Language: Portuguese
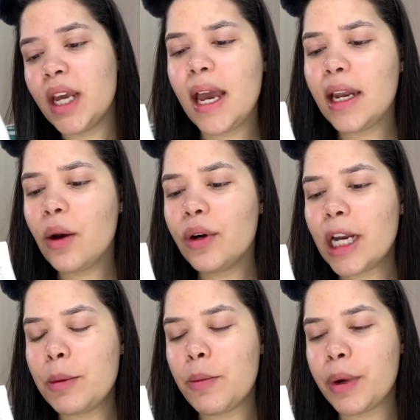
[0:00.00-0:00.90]
Ele é um
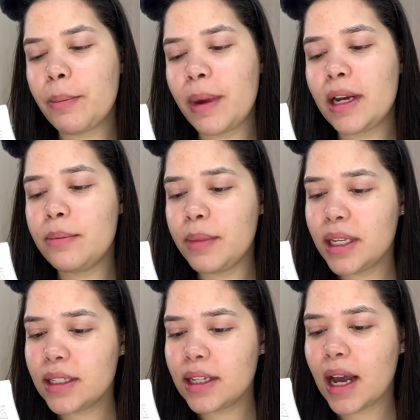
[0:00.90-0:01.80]
creme pra pele
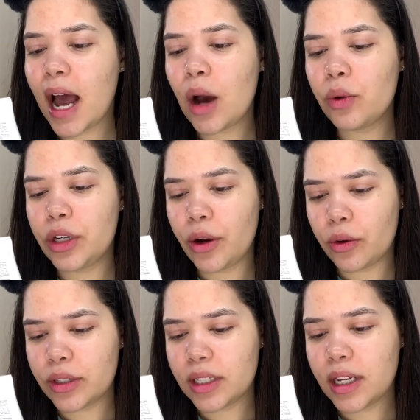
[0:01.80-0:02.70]
mista a
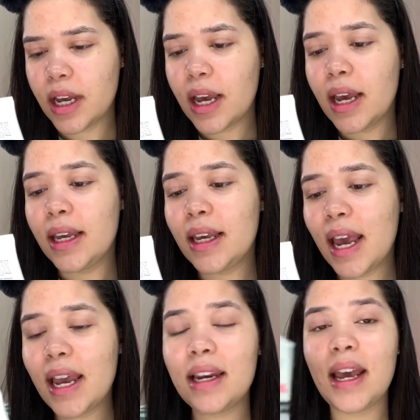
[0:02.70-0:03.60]
oleosa e
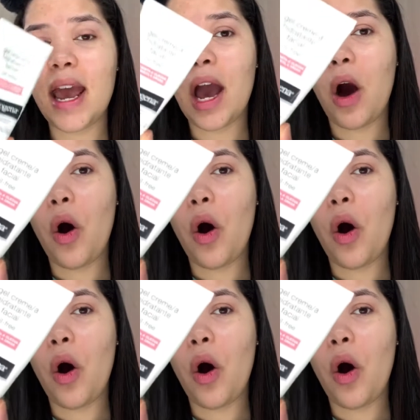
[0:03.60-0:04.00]
ele é